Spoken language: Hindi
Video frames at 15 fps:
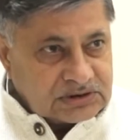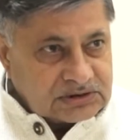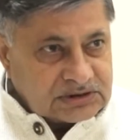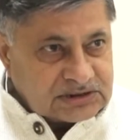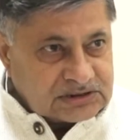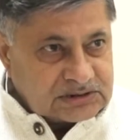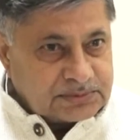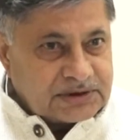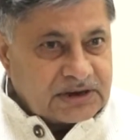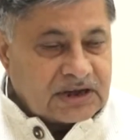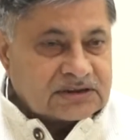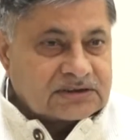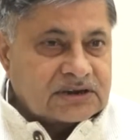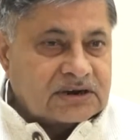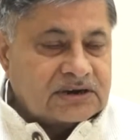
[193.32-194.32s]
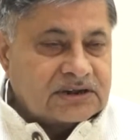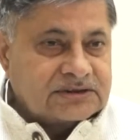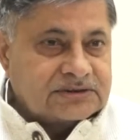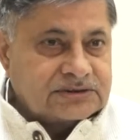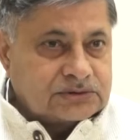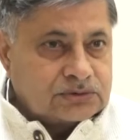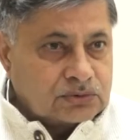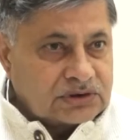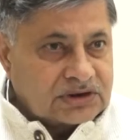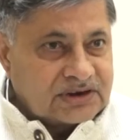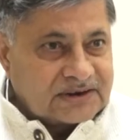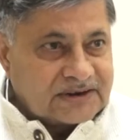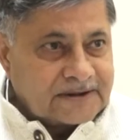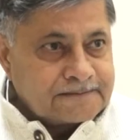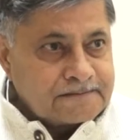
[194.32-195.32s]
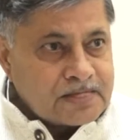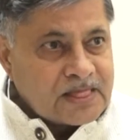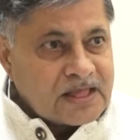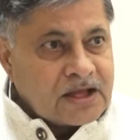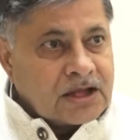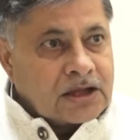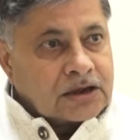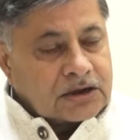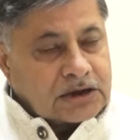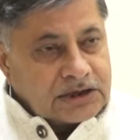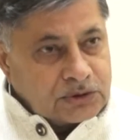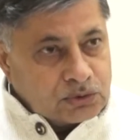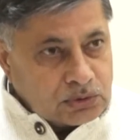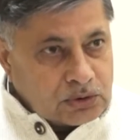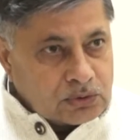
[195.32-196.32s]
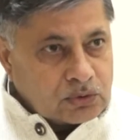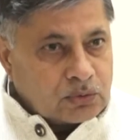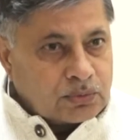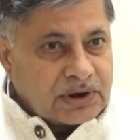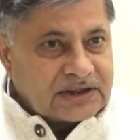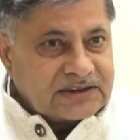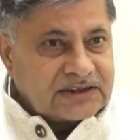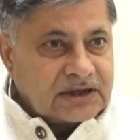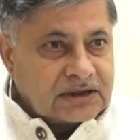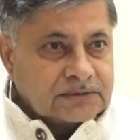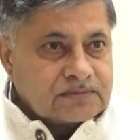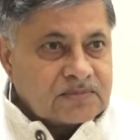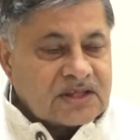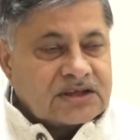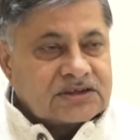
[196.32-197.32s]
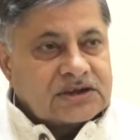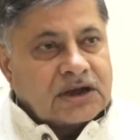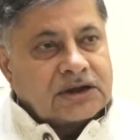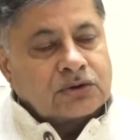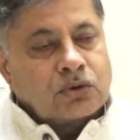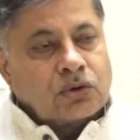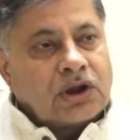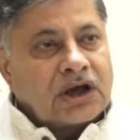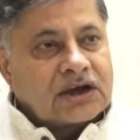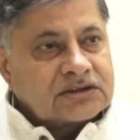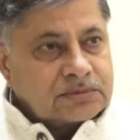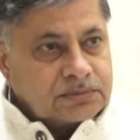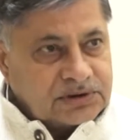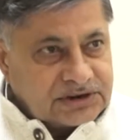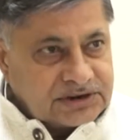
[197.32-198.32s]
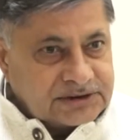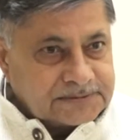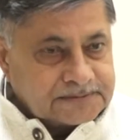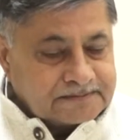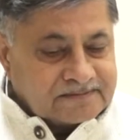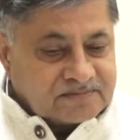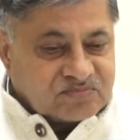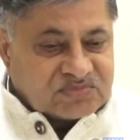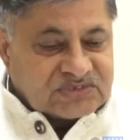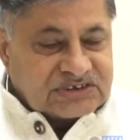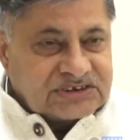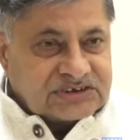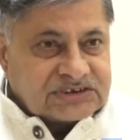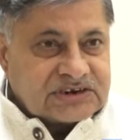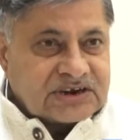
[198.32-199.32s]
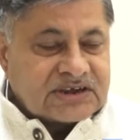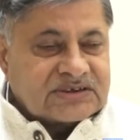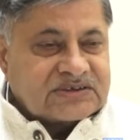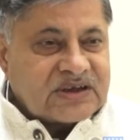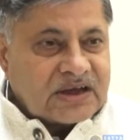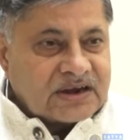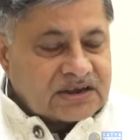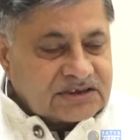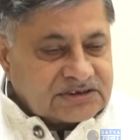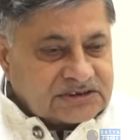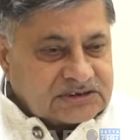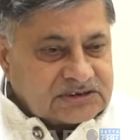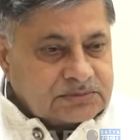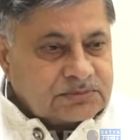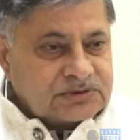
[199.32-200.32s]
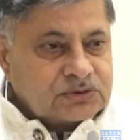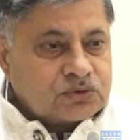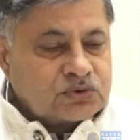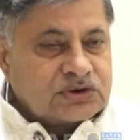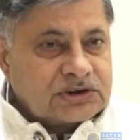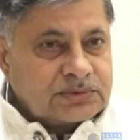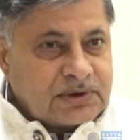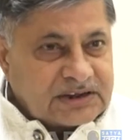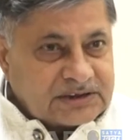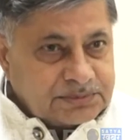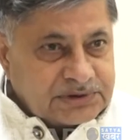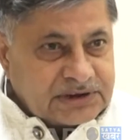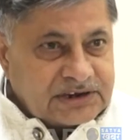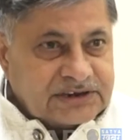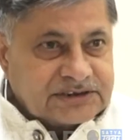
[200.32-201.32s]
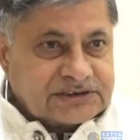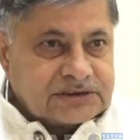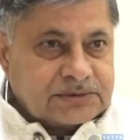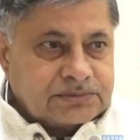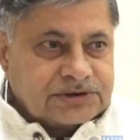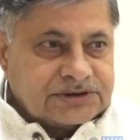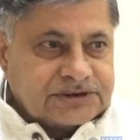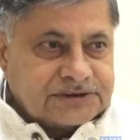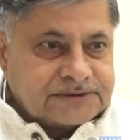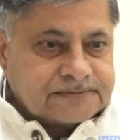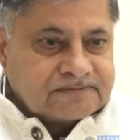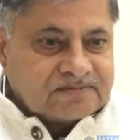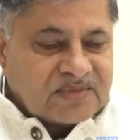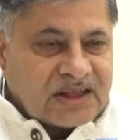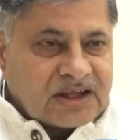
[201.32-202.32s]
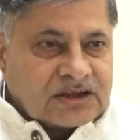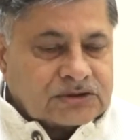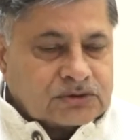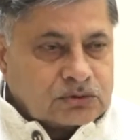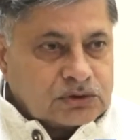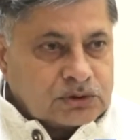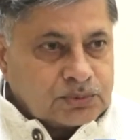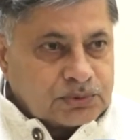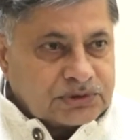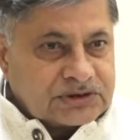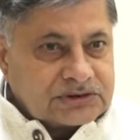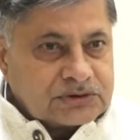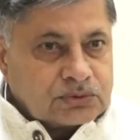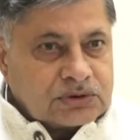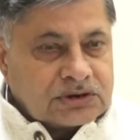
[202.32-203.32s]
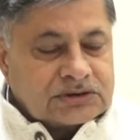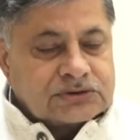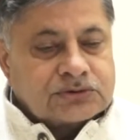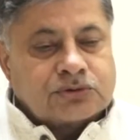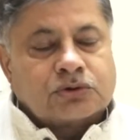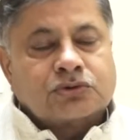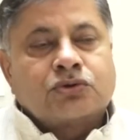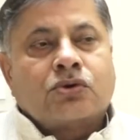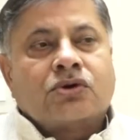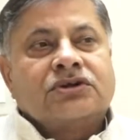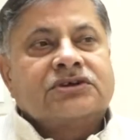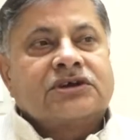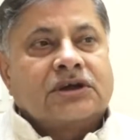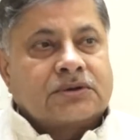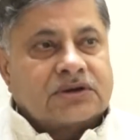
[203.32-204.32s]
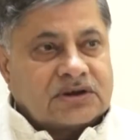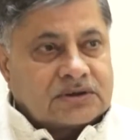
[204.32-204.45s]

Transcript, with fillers: खेती पे लागत आने वाली चीज़ों के रेट हैं कई गुणों को बढ़ा दिया किसान को लागत मिली नहीं इस तरह किसान के स्कीम में जो गरीब आदमी के लिए स्कीमें थी चौधरी भूपेंद्र सिंह हुडा जी ने सौ सौ गज के